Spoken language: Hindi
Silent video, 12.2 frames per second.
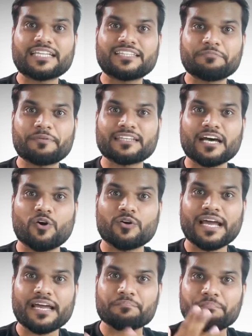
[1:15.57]
हाथी पैदा
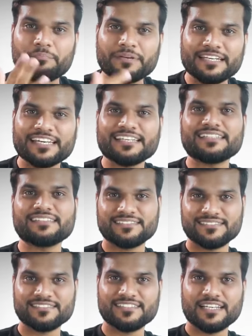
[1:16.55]
हो रहा है पपी नहीं
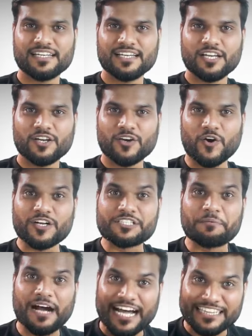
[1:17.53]

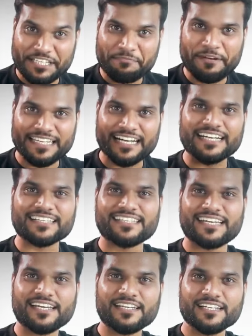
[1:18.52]
और जब हाथी पैदा
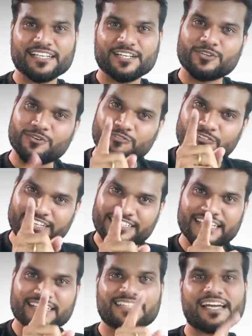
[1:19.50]
करते हैं तो
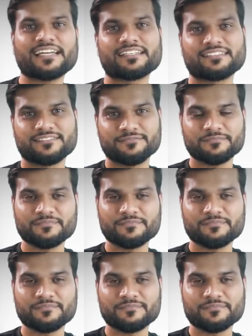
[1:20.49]
वक्त लगता है